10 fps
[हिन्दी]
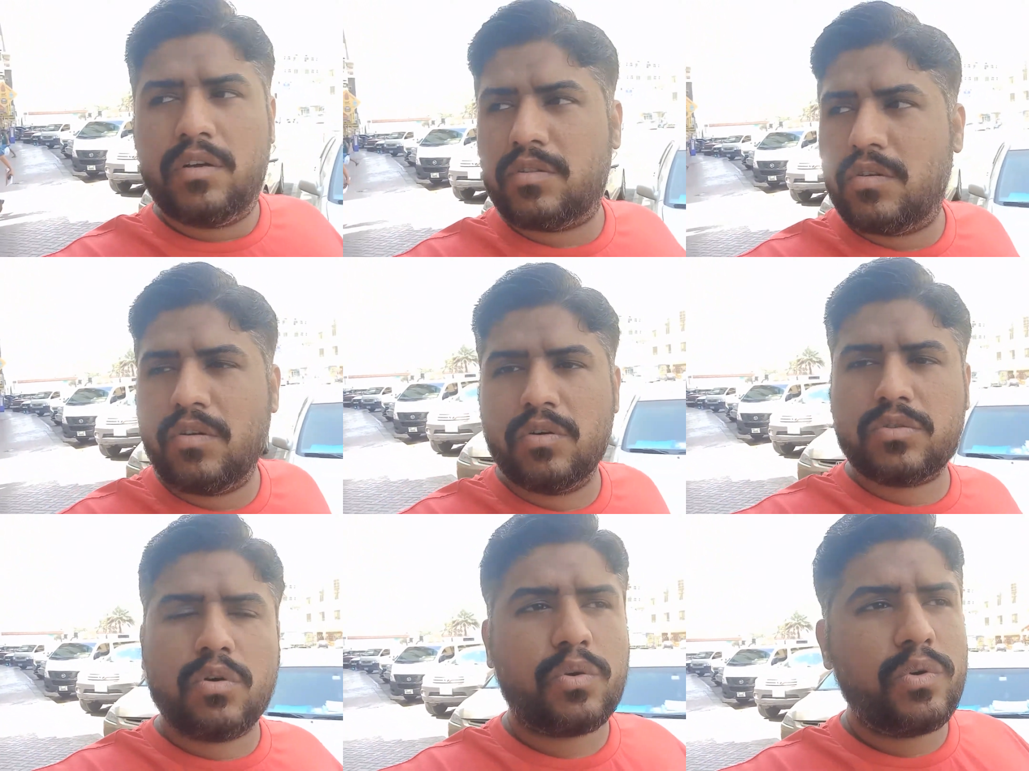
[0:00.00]
तो
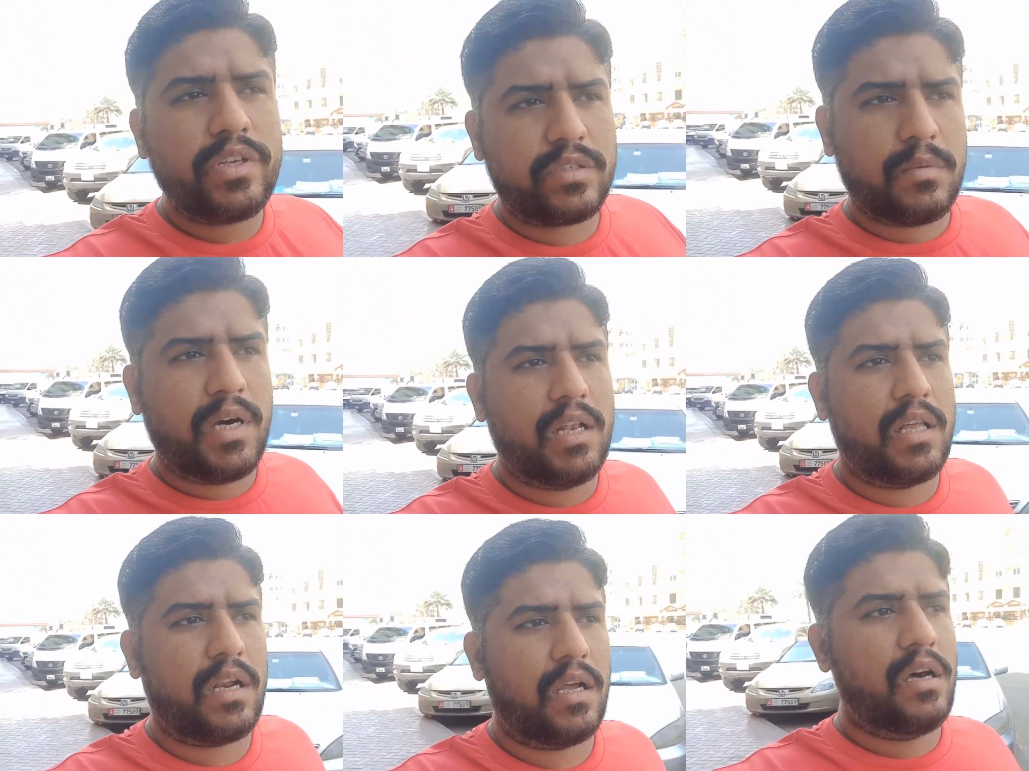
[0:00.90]
उसको क्यों नहीं इस्तेमाल
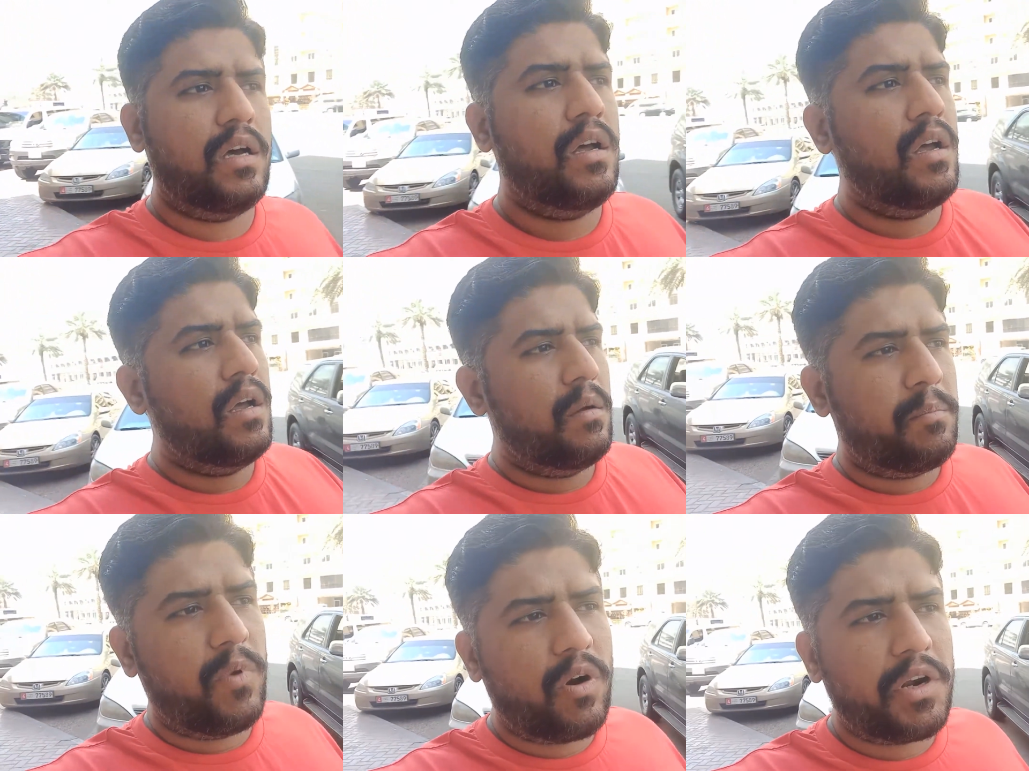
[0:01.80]
कर
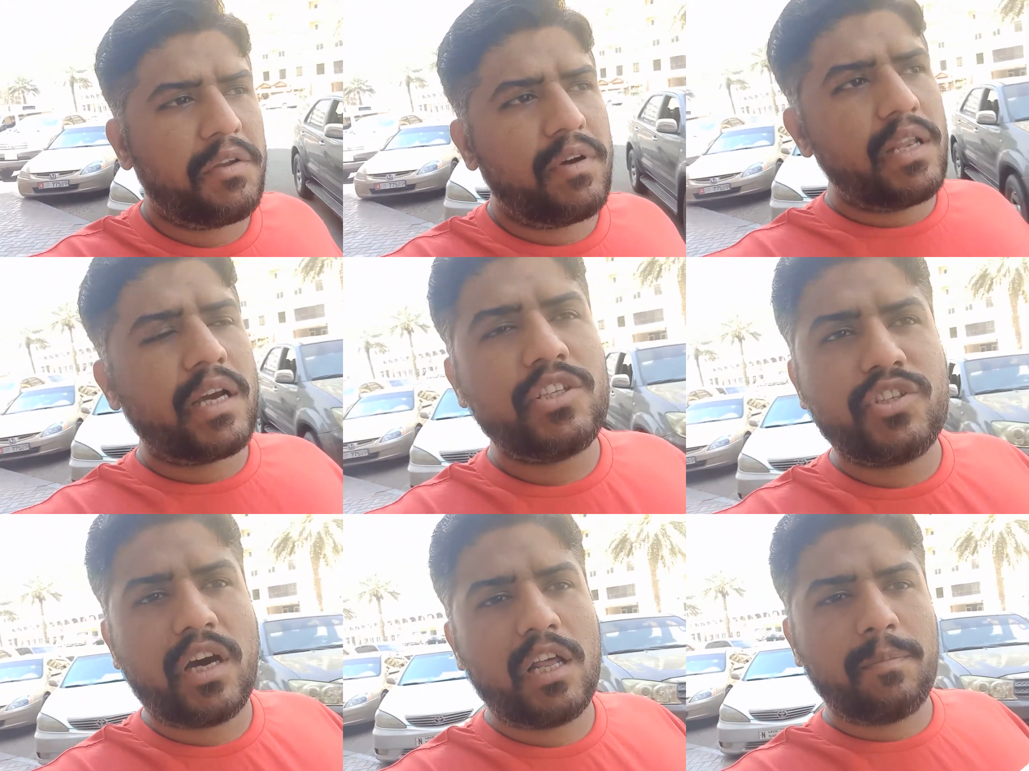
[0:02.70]
रहा लॉन्ड्री वाले का
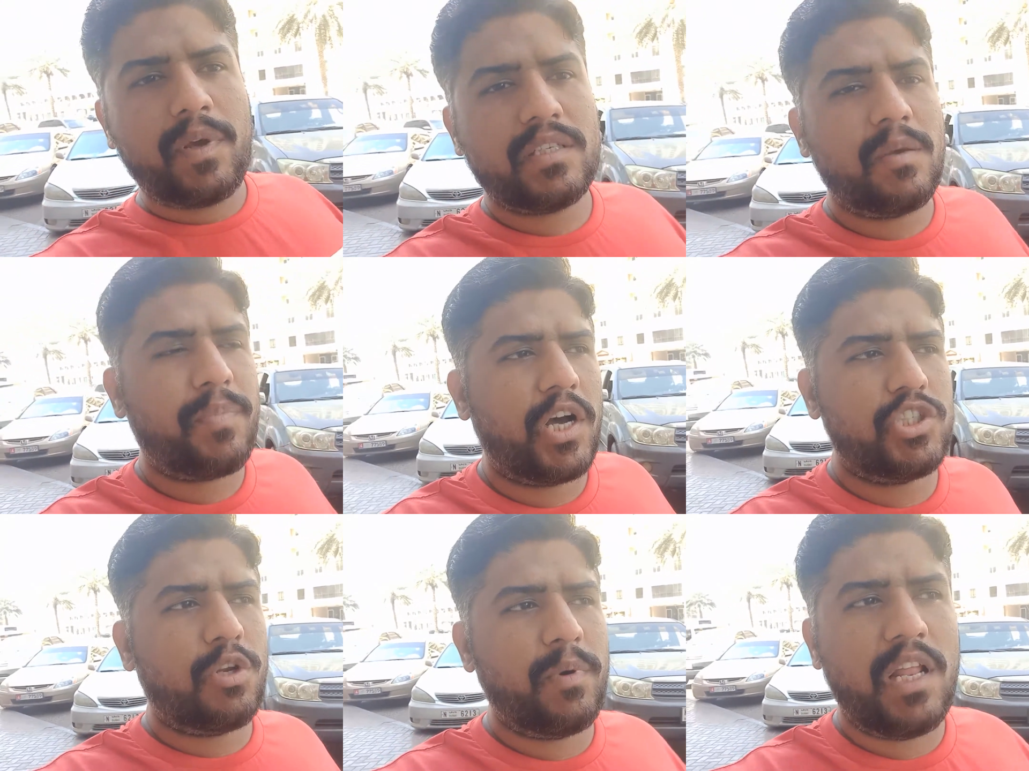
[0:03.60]
चार रुपये से पाँच
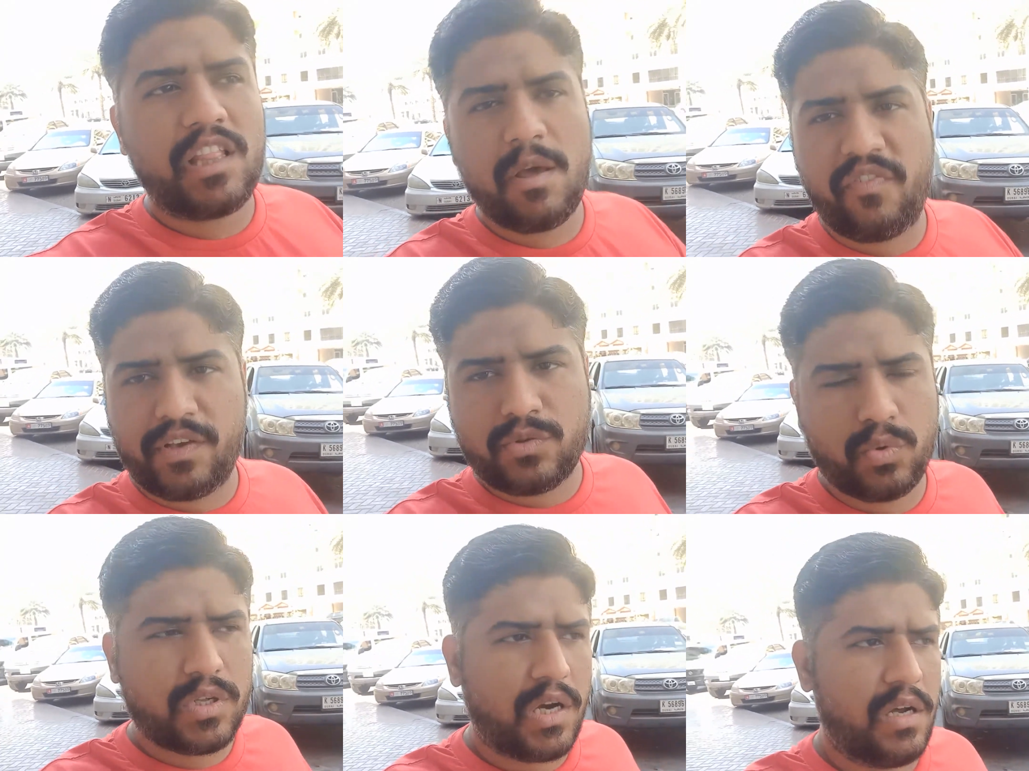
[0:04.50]
रुपये लेते हैं फ़ी
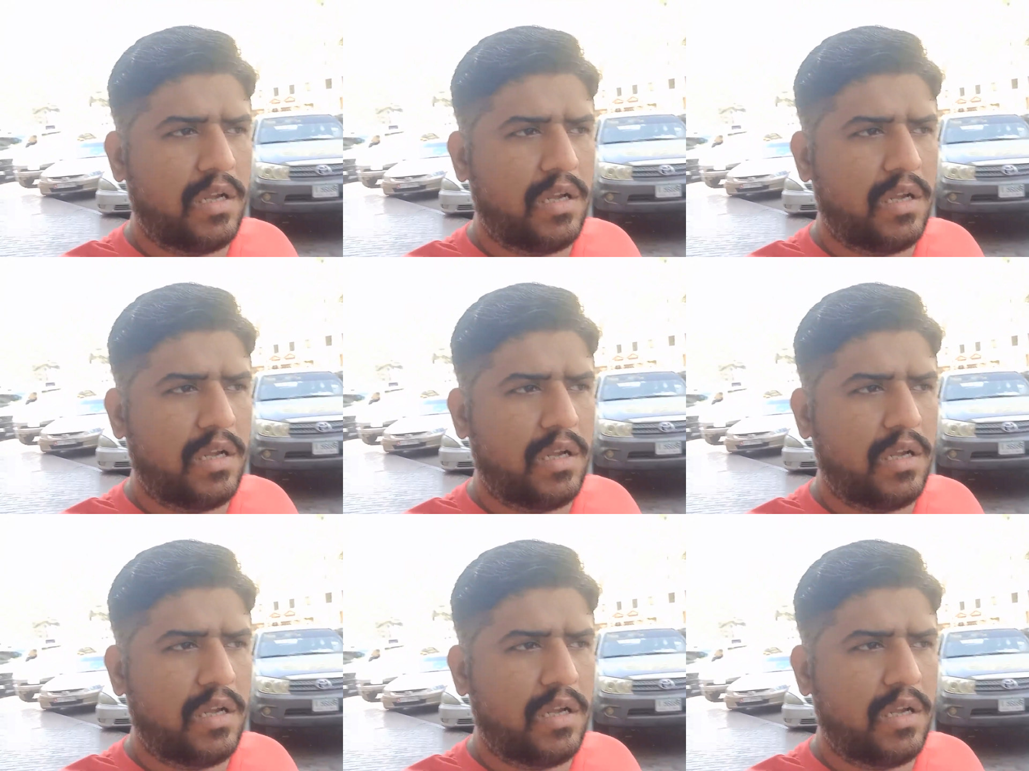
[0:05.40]
सूट का